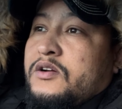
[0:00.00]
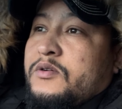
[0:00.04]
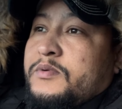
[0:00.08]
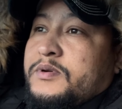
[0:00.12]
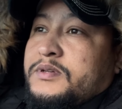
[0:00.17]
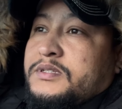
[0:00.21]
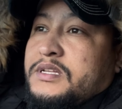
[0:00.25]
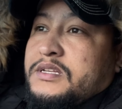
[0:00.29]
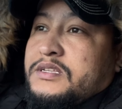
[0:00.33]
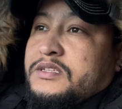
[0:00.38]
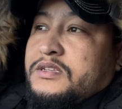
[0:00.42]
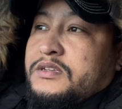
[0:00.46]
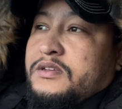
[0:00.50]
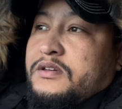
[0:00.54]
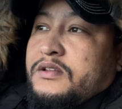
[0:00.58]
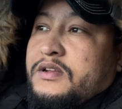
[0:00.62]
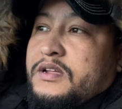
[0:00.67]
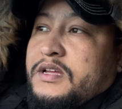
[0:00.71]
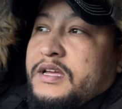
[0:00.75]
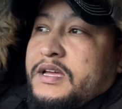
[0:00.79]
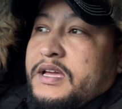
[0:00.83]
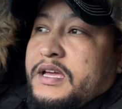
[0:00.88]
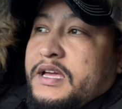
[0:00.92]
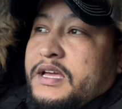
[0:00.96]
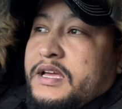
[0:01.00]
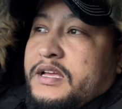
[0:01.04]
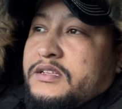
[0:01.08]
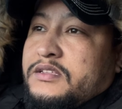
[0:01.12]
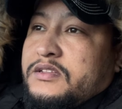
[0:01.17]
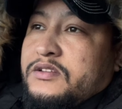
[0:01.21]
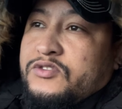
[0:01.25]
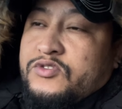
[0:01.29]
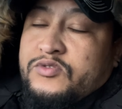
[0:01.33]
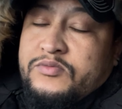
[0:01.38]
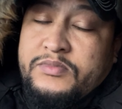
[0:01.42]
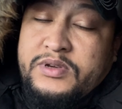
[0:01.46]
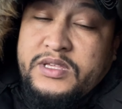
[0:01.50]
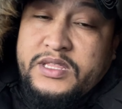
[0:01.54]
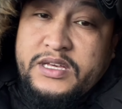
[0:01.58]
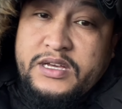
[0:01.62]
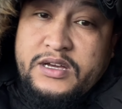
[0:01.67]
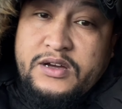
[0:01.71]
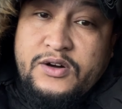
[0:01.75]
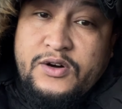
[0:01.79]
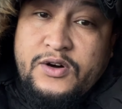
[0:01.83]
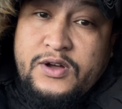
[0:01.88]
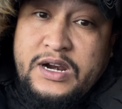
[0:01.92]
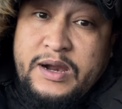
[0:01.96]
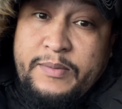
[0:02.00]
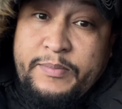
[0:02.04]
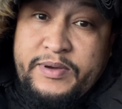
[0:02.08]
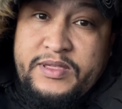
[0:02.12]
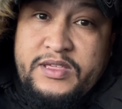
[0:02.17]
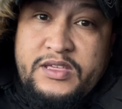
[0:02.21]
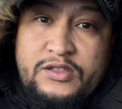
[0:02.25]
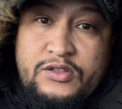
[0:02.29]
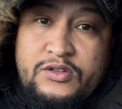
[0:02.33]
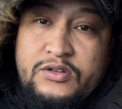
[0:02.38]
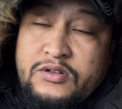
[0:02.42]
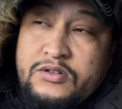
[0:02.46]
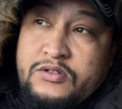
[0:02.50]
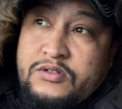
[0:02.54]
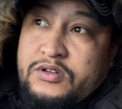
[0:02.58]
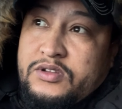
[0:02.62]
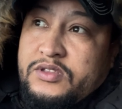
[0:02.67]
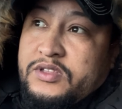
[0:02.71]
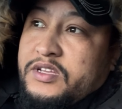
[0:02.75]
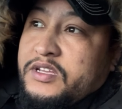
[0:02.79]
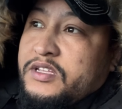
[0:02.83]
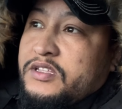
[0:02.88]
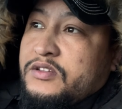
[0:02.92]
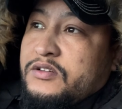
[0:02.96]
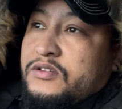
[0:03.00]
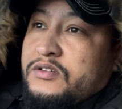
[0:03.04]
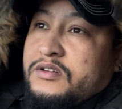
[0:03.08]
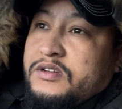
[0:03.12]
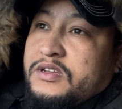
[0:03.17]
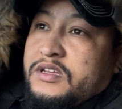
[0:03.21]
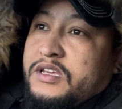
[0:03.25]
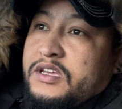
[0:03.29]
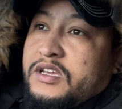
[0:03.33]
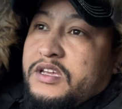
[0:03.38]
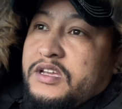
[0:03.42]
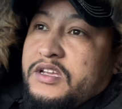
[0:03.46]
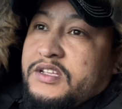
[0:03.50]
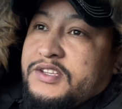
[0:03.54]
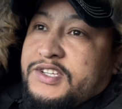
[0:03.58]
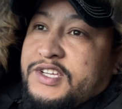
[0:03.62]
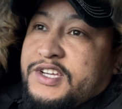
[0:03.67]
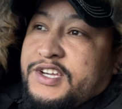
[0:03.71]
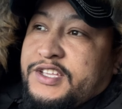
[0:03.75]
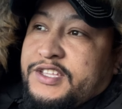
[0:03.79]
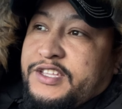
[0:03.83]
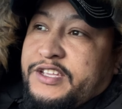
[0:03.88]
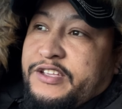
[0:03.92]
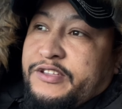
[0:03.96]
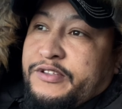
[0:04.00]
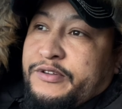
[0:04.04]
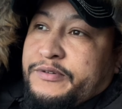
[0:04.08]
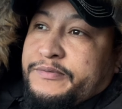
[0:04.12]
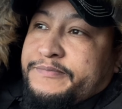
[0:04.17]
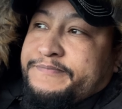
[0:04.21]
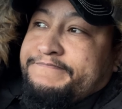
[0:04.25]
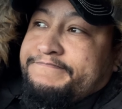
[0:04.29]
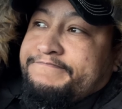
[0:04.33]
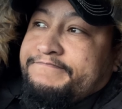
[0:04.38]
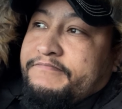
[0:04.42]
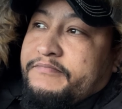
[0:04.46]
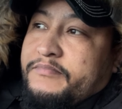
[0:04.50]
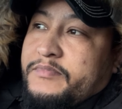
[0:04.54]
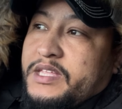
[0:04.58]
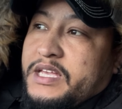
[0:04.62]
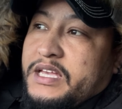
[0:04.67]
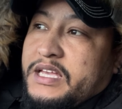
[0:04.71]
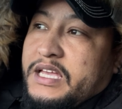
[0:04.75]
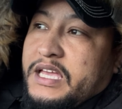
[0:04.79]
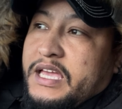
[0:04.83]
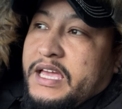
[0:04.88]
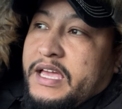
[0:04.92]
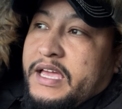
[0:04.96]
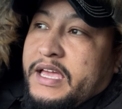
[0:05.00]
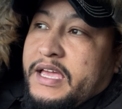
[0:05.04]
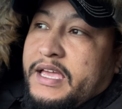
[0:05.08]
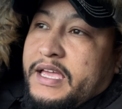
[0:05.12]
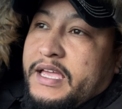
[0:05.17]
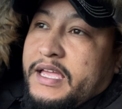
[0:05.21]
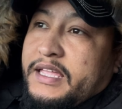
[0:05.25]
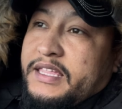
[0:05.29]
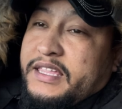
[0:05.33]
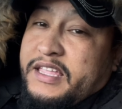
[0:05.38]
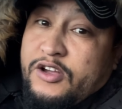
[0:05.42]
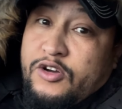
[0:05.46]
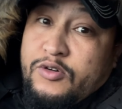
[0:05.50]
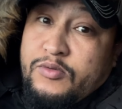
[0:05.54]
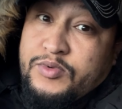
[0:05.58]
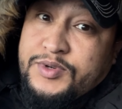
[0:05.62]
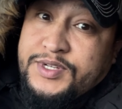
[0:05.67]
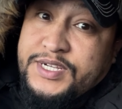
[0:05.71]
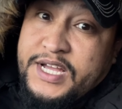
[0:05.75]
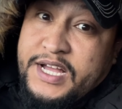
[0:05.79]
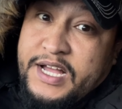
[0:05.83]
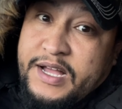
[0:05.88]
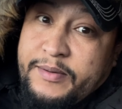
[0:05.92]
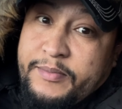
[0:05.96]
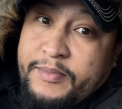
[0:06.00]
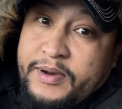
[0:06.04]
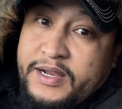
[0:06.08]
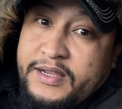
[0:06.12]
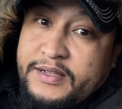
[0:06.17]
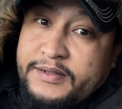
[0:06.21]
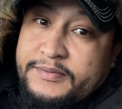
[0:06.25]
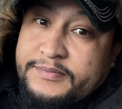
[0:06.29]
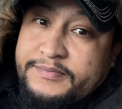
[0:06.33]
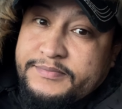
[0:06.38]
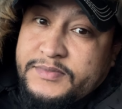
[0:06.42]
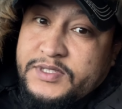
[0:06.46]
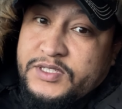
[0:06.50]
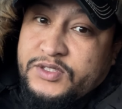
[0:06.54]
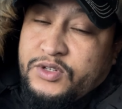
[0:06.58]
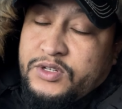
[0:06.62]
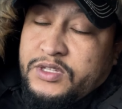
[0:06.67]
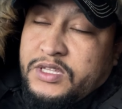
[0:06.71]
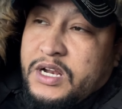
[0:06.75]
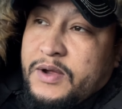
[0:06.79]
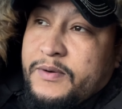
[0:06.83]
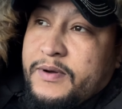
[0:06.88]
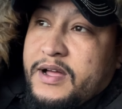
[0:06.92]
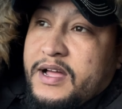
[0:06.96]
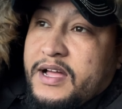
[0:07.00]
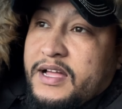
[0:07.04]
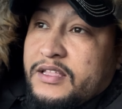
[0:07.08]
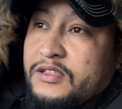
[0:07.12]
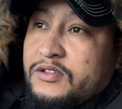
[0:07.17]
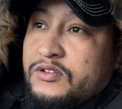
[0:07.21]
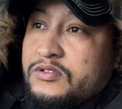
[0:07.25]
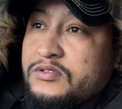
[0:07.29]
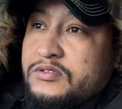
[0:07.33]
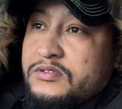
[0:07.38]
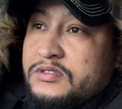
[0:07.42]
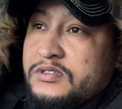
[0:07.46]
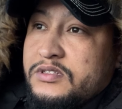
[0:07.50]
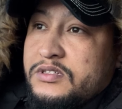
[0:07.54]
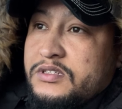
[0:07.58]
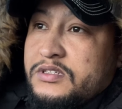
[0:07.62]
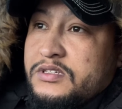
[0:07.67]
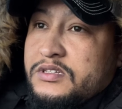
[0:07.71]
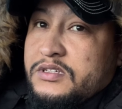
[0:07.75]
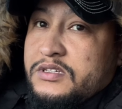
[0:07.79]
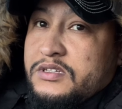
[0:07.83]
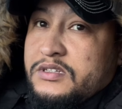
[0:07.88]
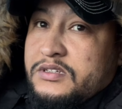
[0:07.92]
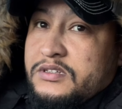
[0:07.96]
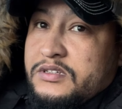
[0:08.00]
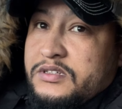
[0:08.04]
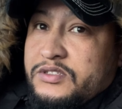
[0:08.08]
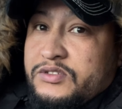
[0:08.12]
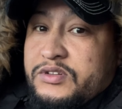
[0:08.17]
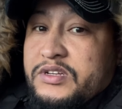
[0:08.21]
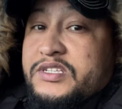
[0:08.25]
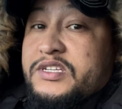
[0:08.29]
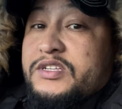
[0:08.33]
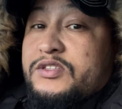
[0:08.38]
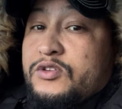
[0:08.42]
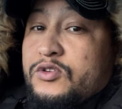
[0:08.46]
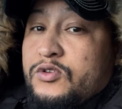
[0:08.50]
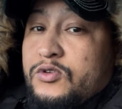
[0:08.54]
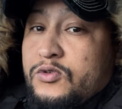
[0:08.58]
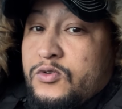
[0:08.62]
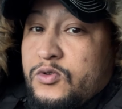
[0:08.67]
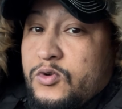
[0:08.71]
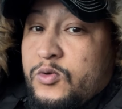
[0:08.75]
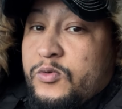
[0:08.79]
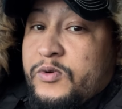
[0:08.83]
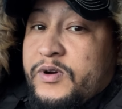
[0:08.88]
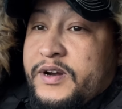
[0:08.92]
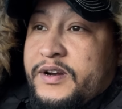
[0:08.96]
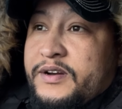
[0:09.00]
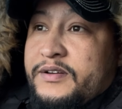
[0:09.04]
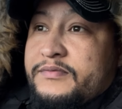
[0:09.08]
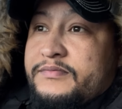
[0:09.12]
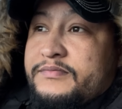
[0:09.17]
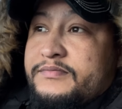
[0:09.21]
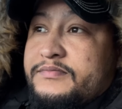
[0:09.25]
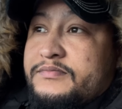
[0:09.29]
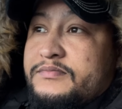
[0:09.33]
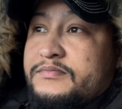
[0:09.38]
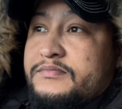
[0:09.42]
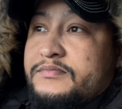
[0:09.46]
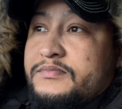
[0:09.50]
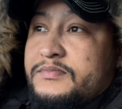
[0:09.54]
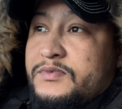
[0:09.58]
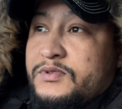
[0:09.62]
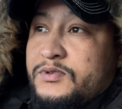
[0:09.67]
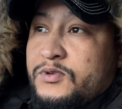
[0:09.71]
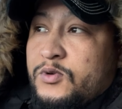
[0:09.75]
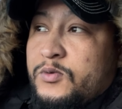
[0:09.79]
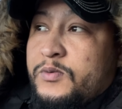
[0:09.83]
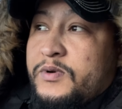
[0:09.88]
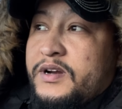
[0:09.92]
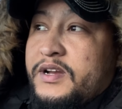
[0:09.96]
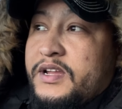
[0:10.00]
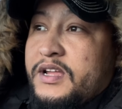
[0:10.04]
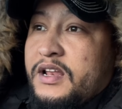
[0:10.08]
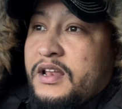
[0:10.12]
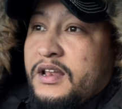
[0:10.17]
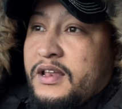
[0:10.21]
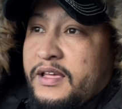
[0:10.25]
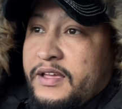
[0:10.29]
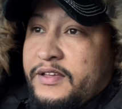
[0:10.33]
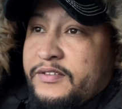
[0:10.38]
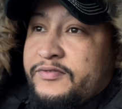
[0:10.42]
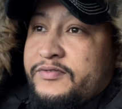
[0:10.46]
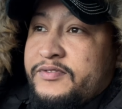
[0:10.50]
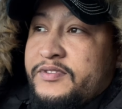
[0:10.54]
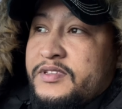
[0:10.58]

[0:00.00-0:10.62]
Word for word: están señores? Eh, este es un video rapidito, cortito y chiquitito. Eh, tengo mucha hambre, estoy trabajando, estoy haciendo Uber, Uber y Lyft.